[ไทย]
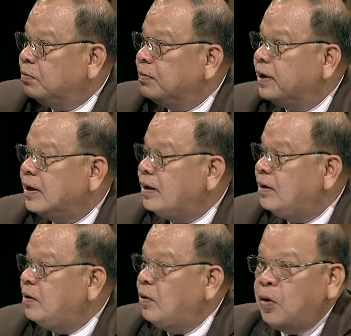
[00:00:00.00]
มเลย ครับ
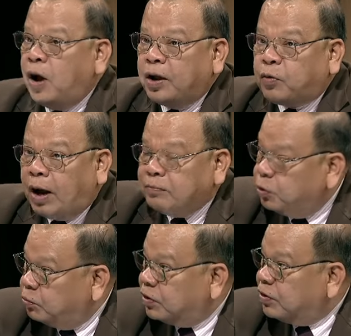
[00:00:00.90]
ไอ้ความห
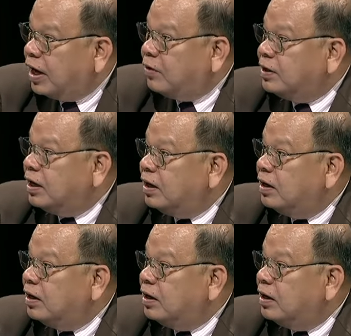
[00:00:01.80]
นุ่มของเขาเนี่ย